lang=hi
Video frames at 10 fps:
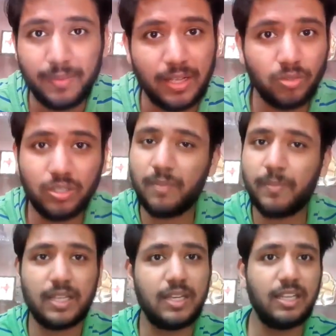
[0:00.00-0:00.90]
बाद होंगे
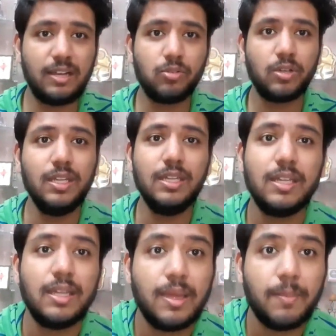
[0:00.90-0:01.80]
पता नहीं कब होंगे
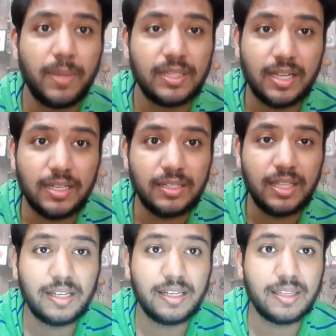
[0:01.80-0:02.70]
पता नहीं
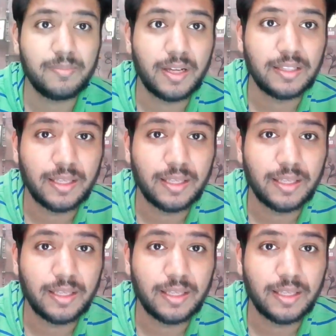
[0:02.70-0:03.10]
देखने की बात